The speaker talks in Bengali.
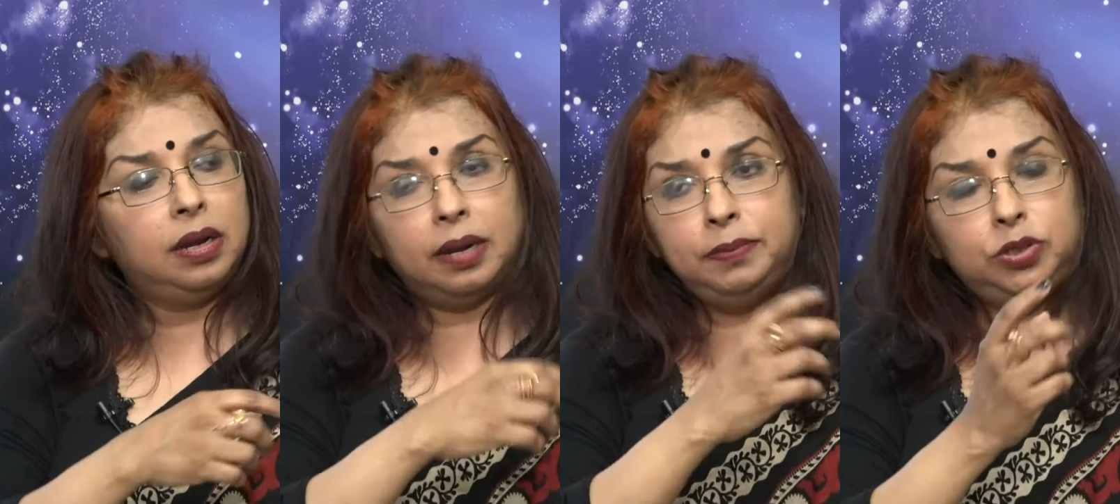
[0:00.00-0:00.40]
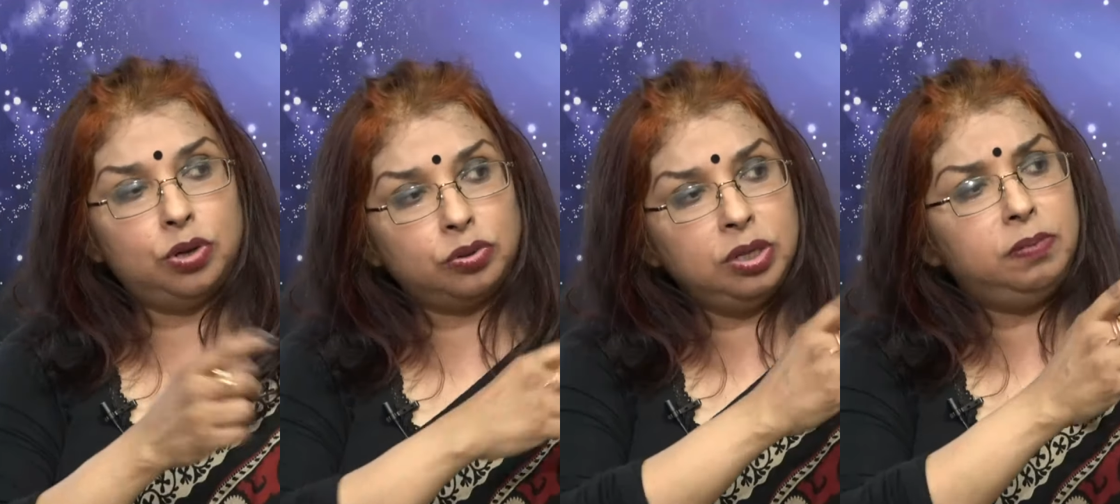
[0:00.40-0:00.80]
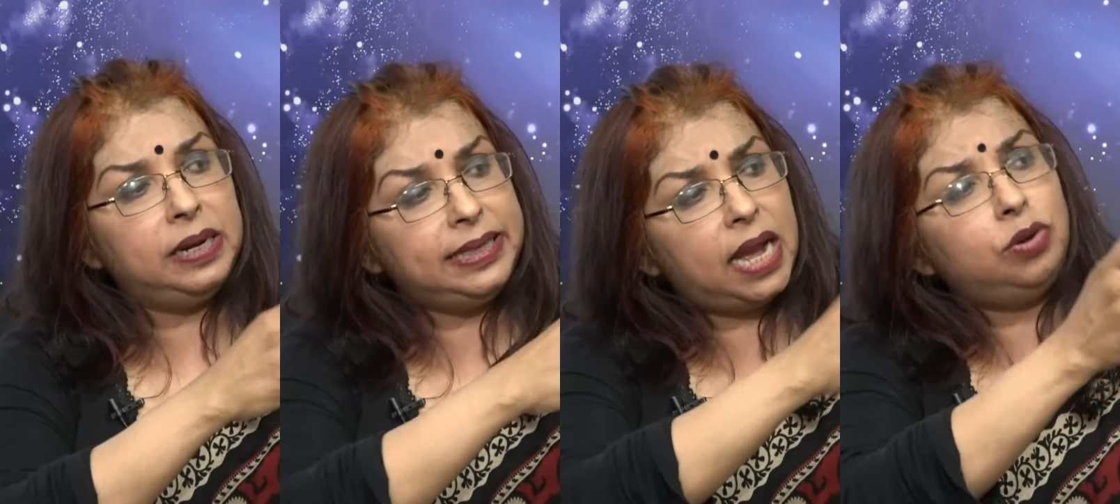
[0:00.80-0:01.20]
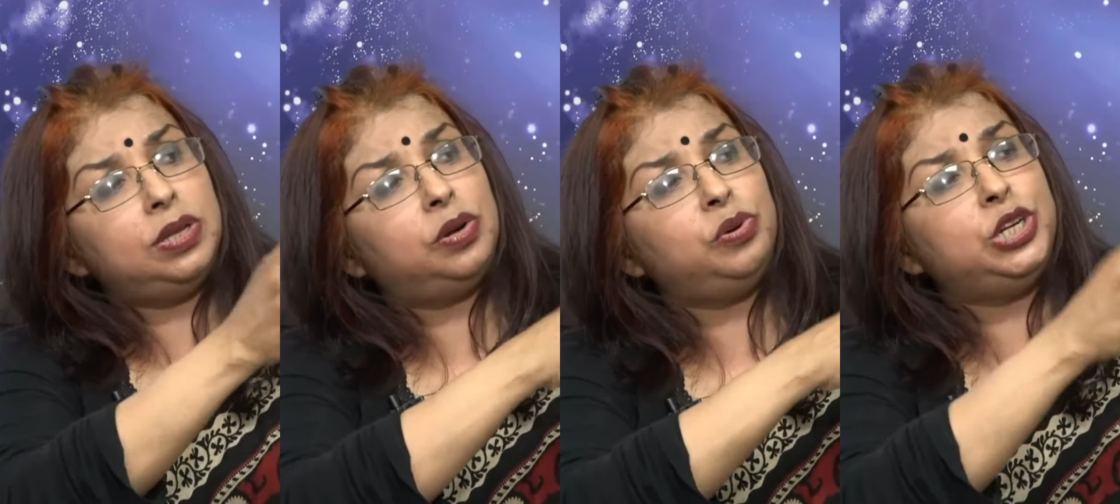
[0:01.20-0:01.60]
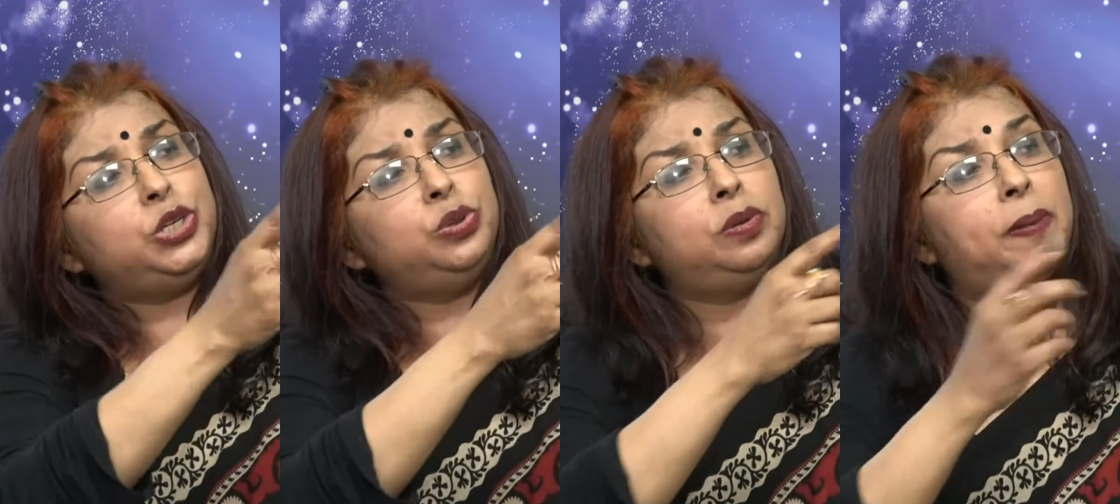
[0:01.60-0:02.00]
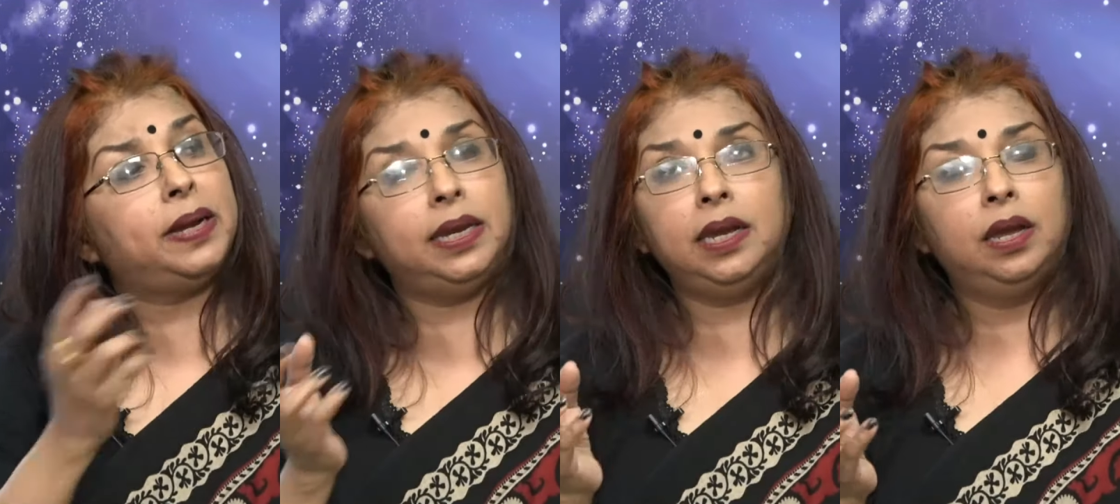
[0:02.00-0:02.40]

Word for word: আপনি যতই বলেন দেখো দেখো কি সুন্দর পাখি